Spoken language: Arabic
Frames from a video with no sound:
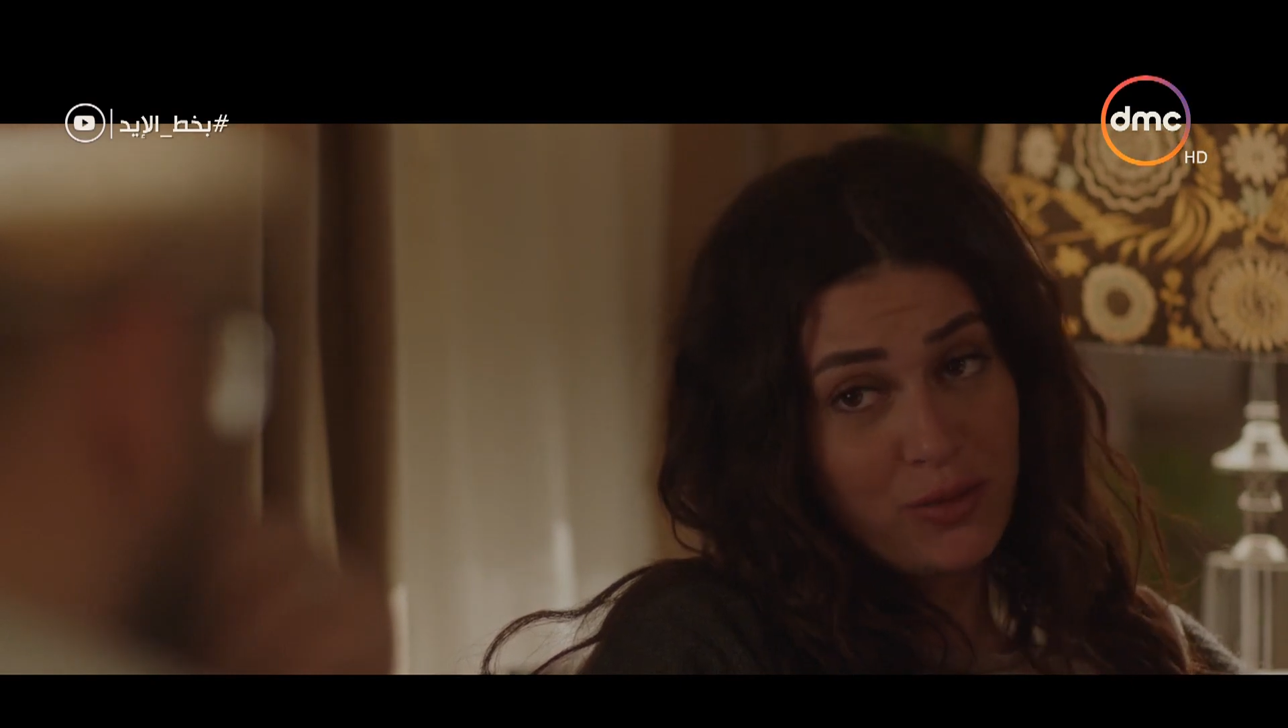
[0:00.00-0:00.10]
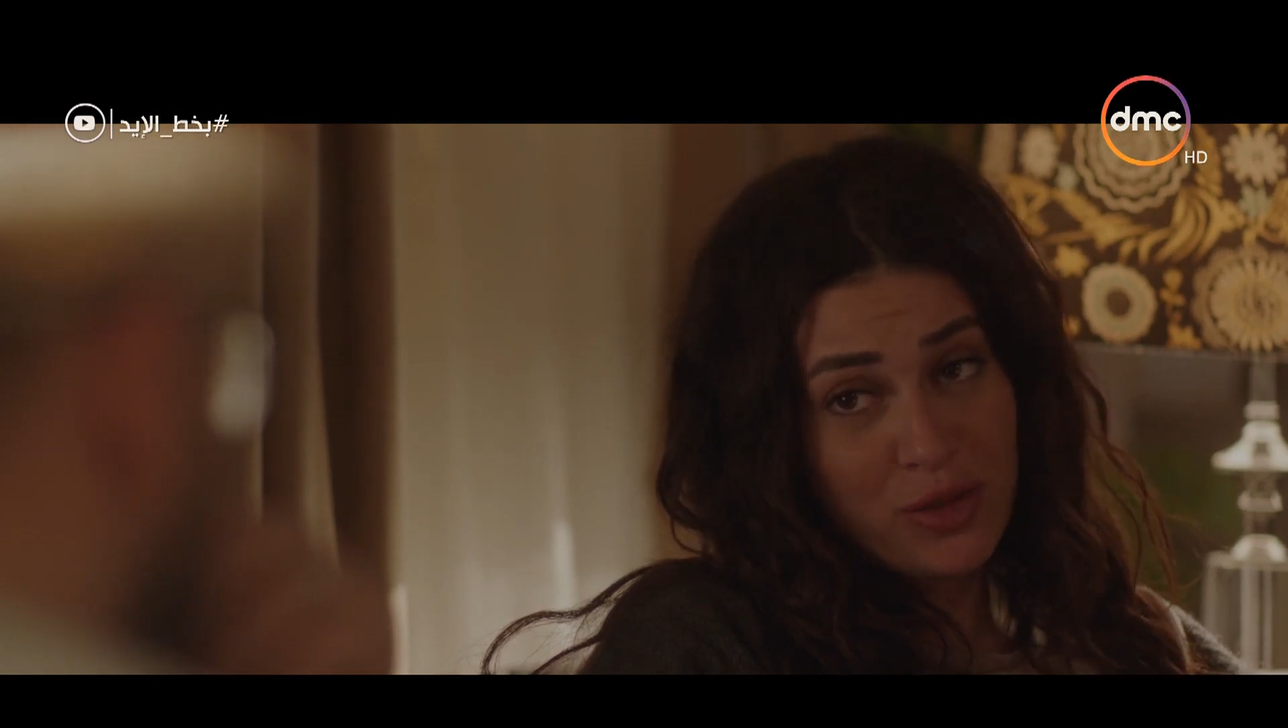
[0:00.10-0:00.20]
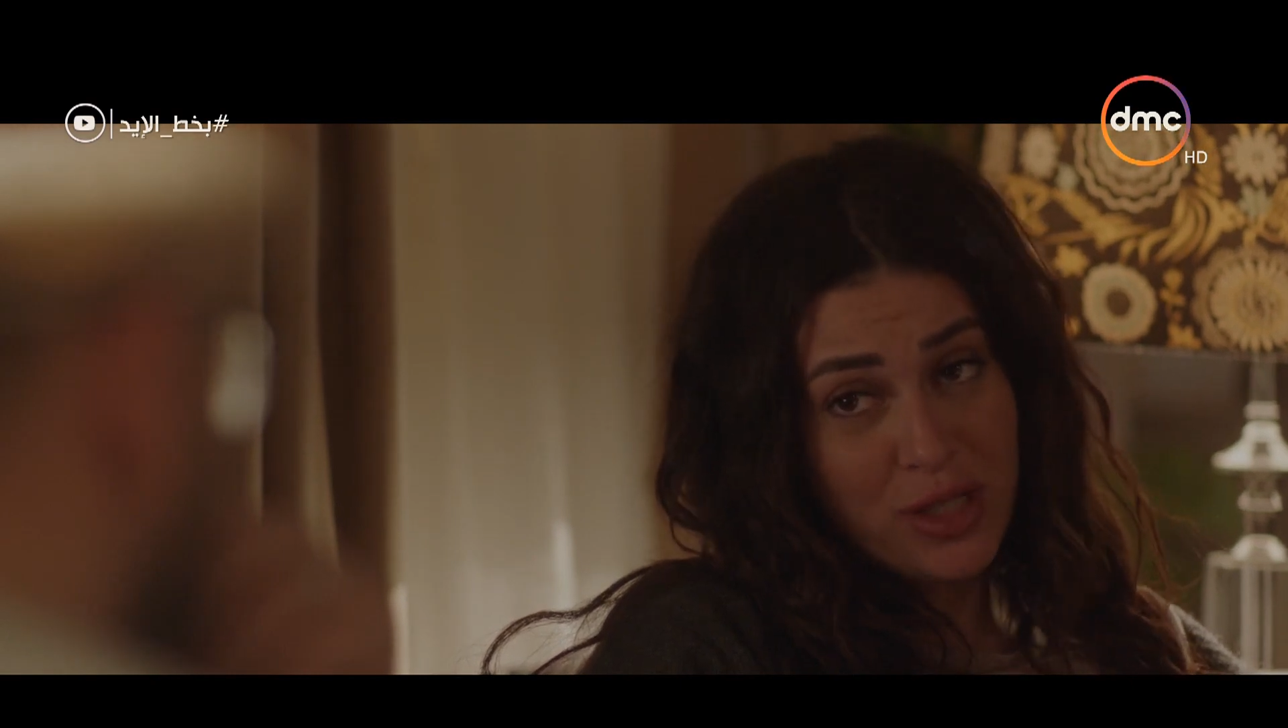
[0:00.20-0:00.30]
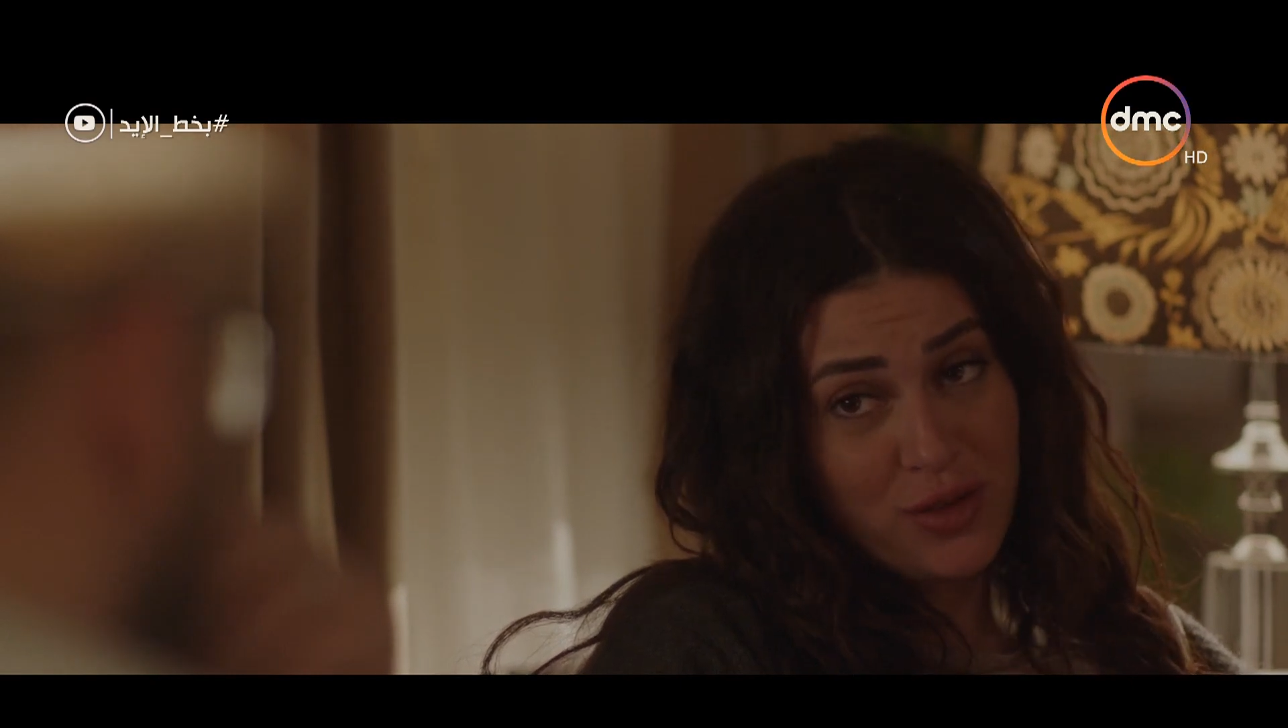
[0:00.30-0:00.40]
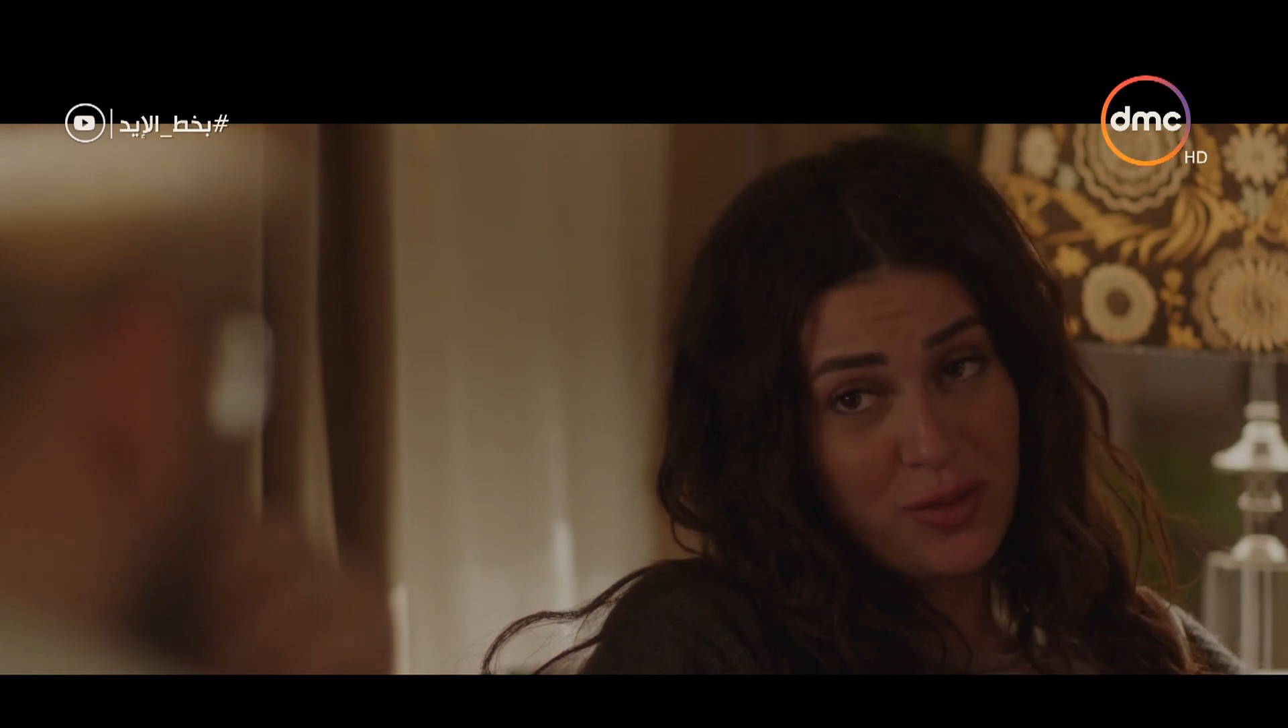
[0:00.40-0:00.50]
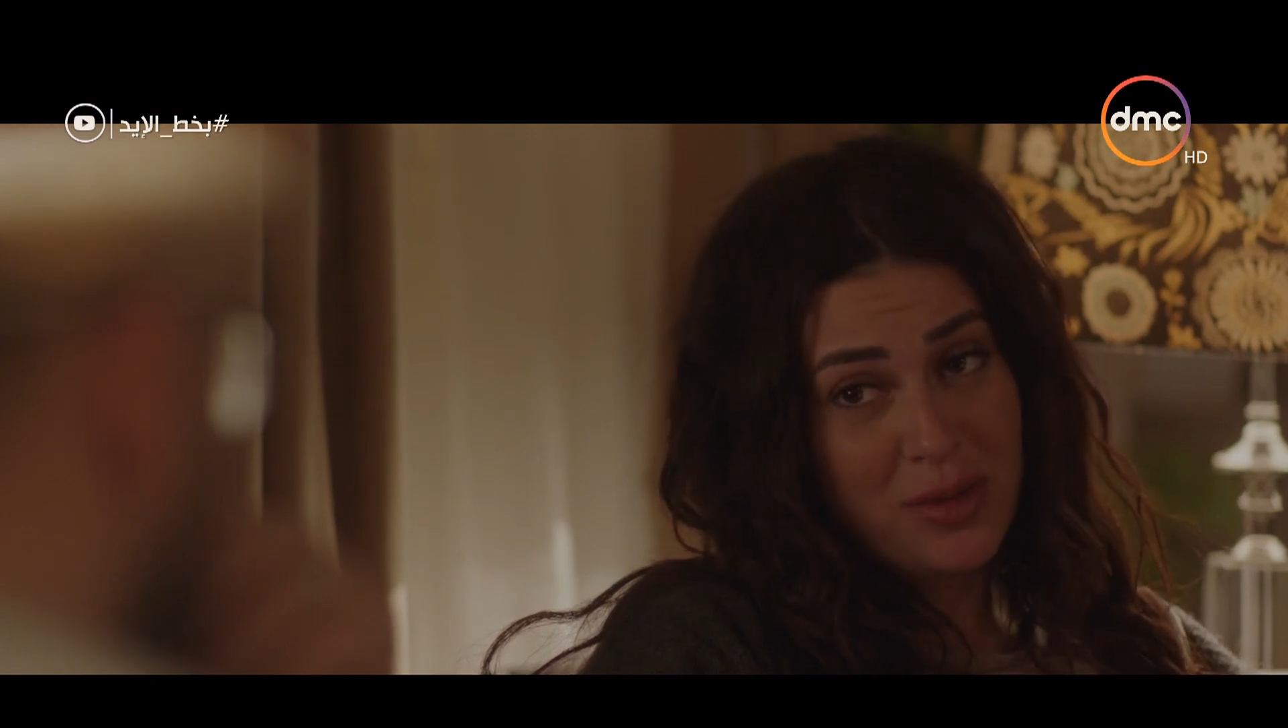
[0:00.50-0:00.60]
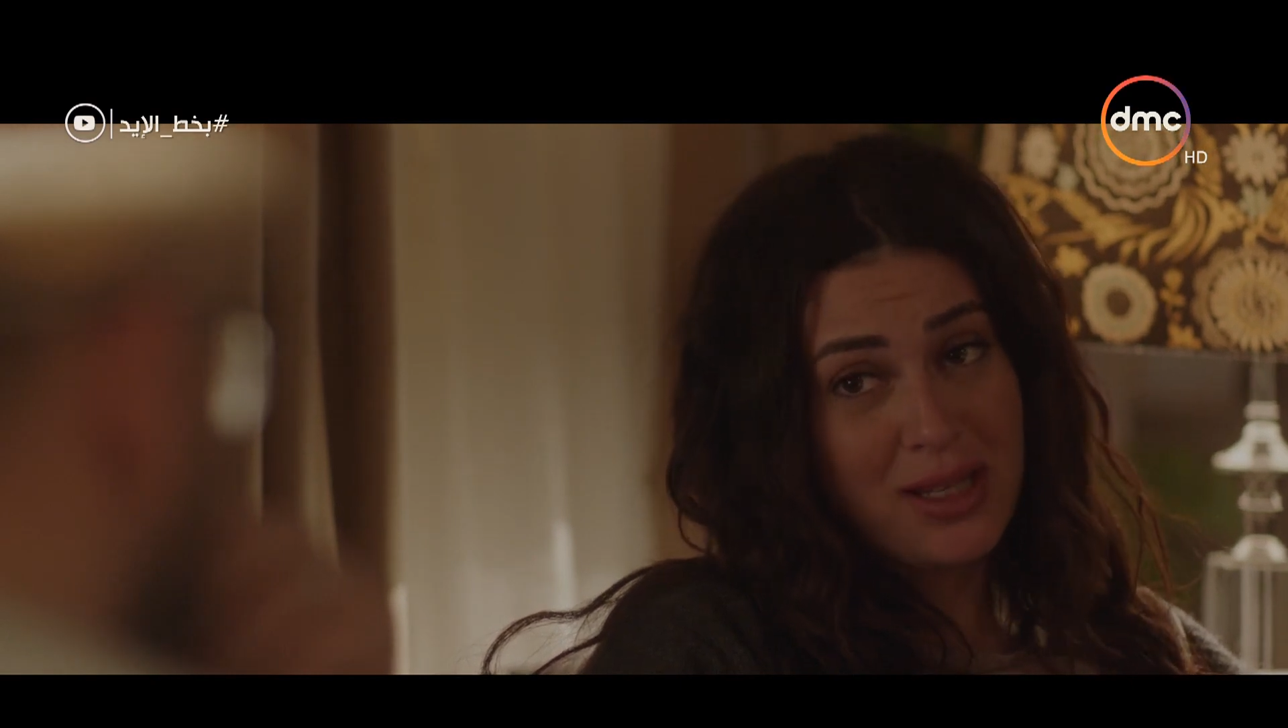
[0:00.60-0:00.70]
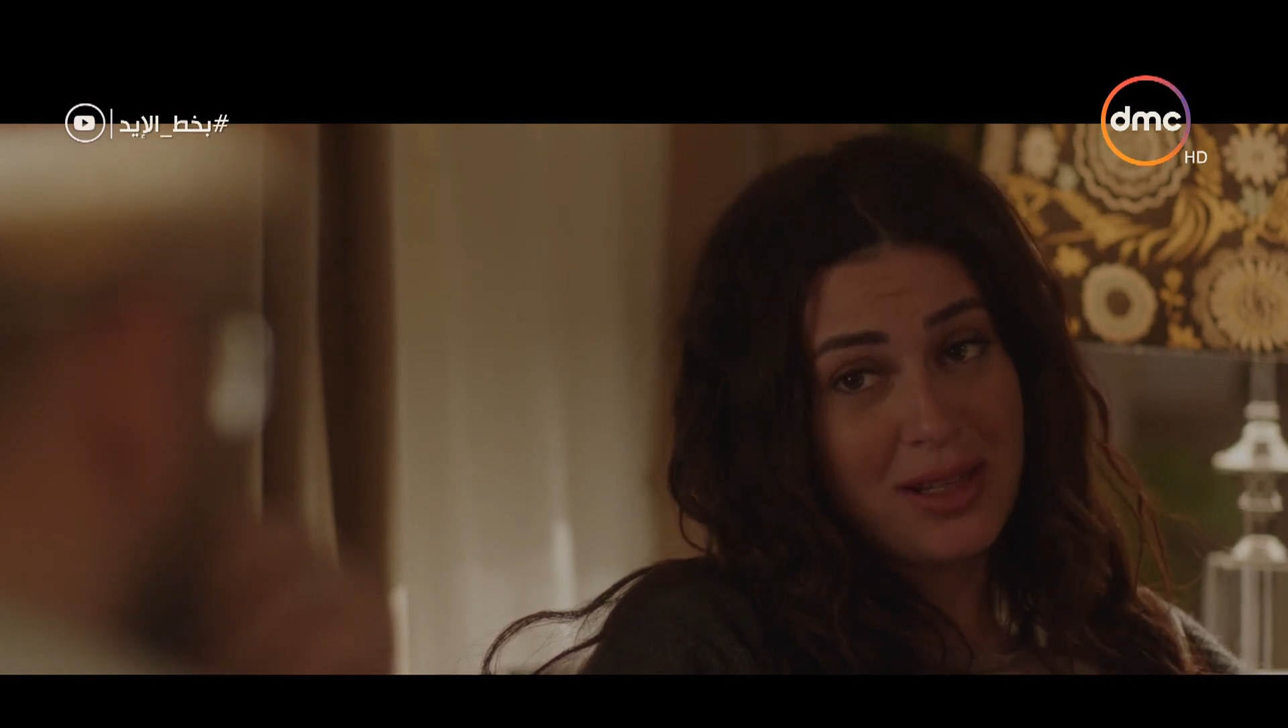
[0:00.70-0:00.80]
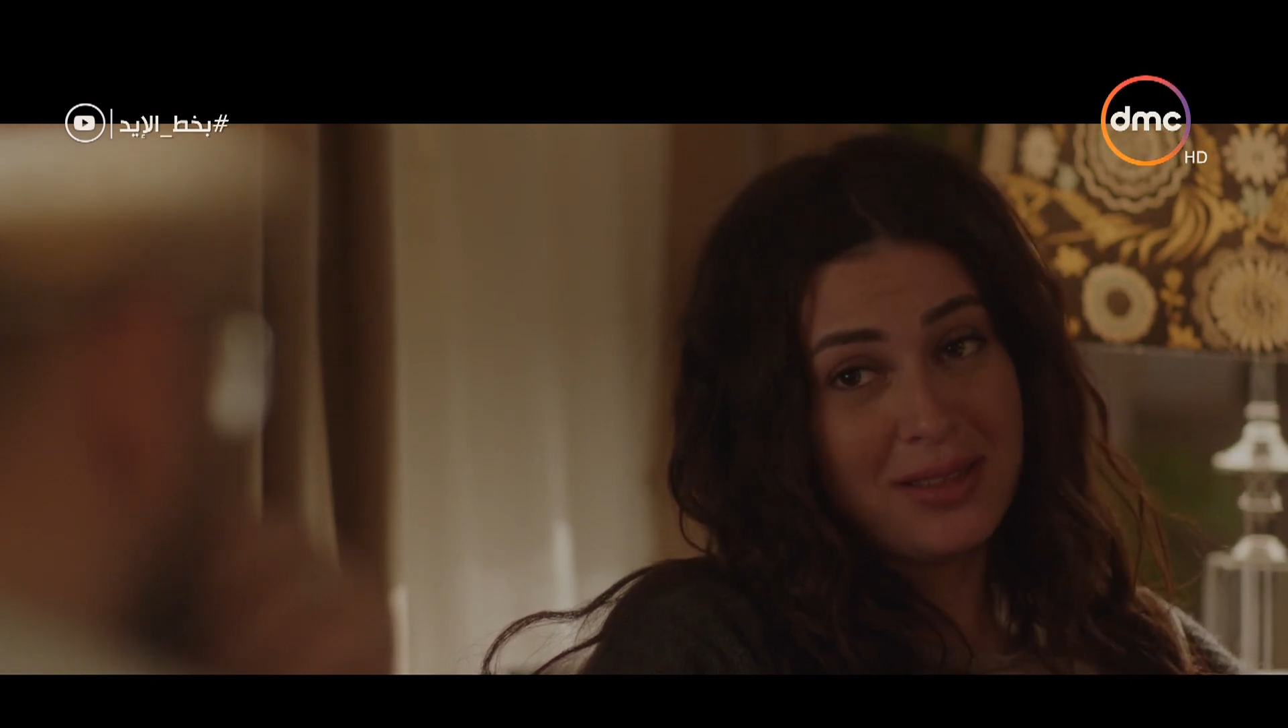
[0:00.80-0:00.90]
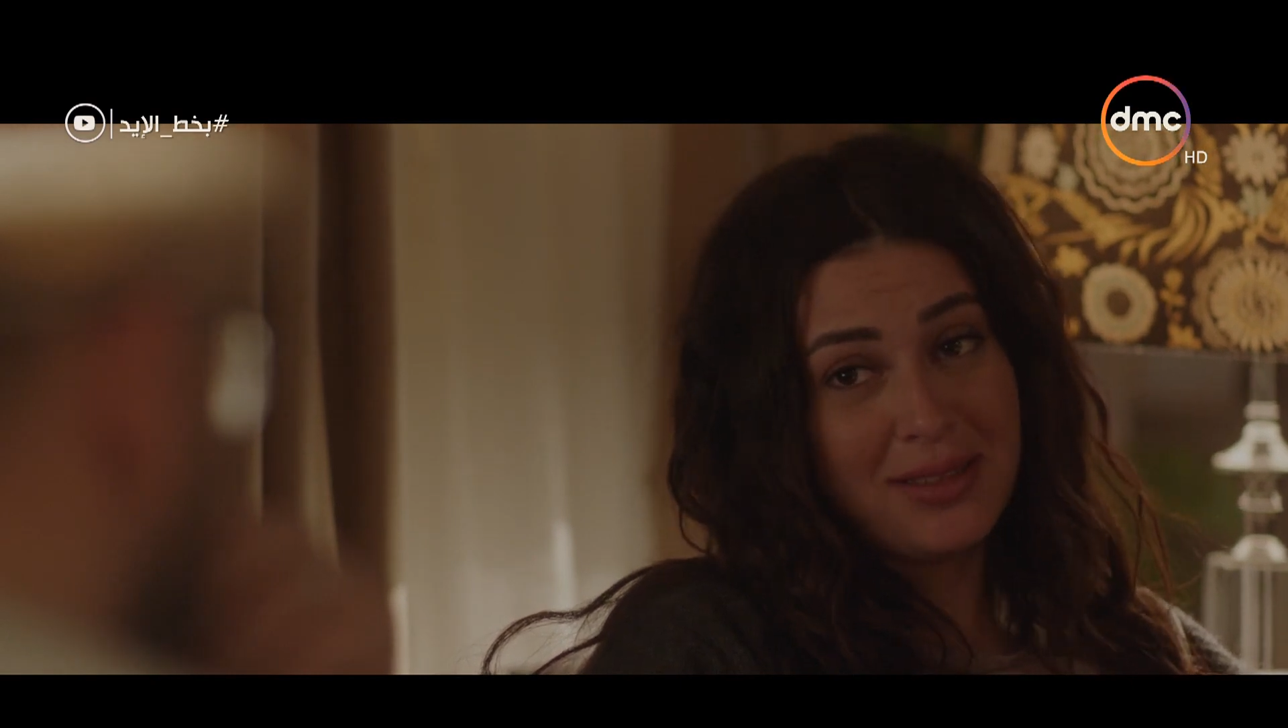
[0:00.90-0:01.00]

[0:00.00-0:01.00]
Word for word: في مستشفى مثلا؟